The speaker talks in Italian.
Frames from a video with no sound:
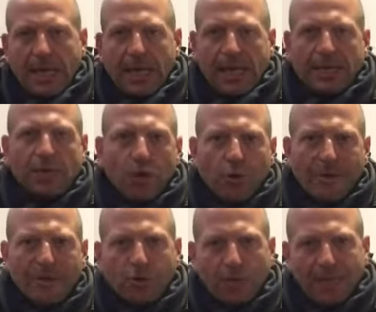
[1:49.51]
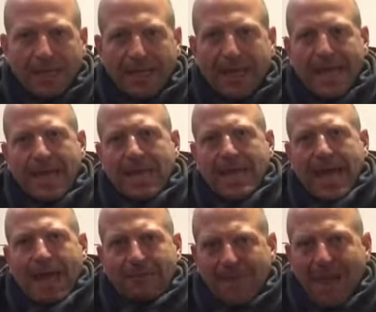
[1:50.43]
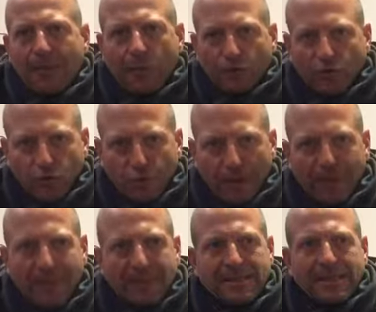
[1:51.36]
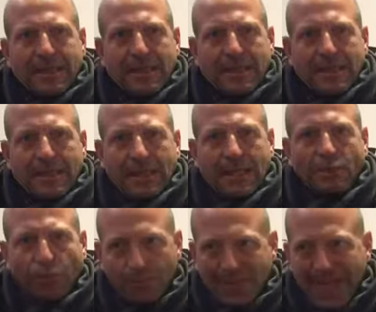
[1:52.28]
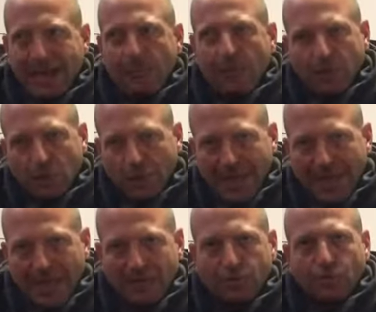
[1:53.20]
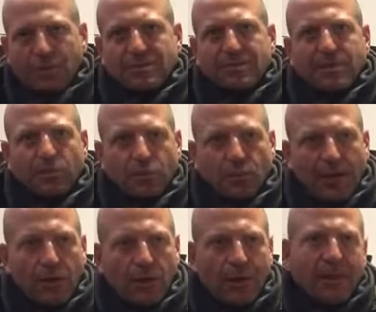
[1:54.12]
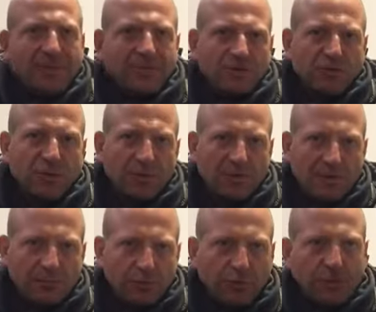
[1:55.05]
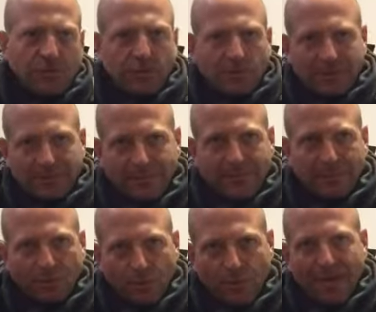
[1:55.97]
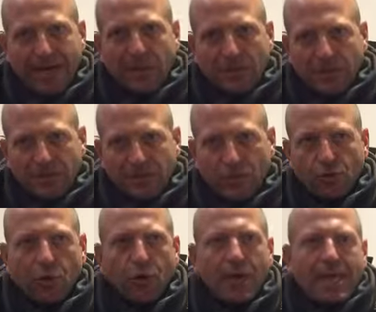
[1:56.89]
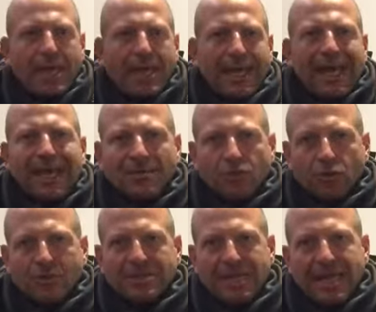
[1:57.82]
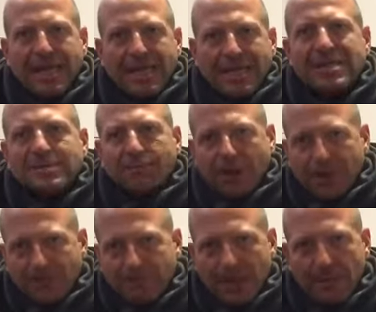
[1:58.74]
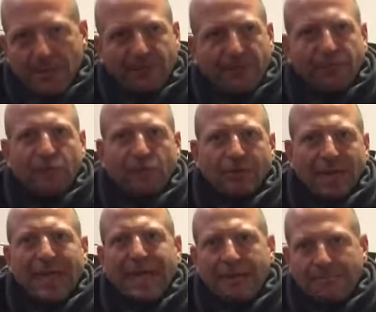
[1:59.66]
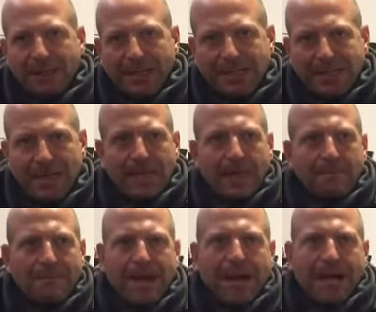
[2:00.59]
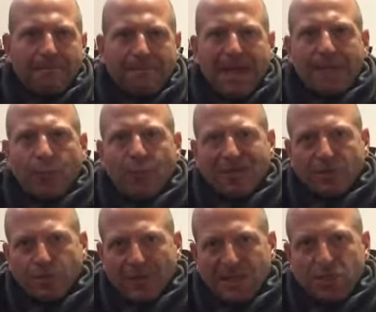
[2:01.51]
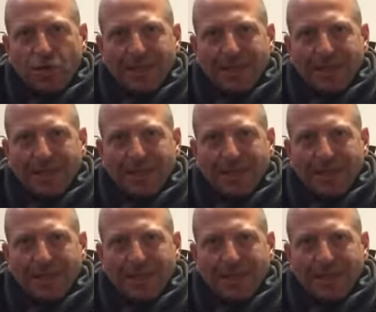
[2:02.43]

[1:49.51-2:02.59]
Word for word: Eh, dico questo perché abbiamo sicuramente e dobbiamo migliorare sotto l'aspetto di quello che è la riscossione dei tributi, sotto l'aspetto di quello che sono le risorse disponibili per far fronte alle imprese, ma abbiamo una situazione